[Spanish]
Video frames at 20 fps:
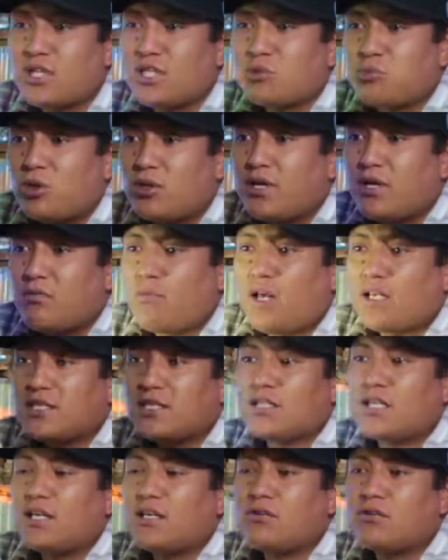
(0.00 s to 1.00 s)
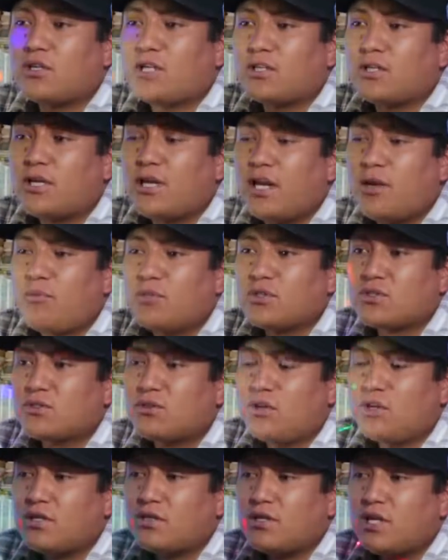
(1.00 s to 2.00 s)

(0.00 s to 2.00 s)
de exponer más aquí lo que tenemos, ¿no?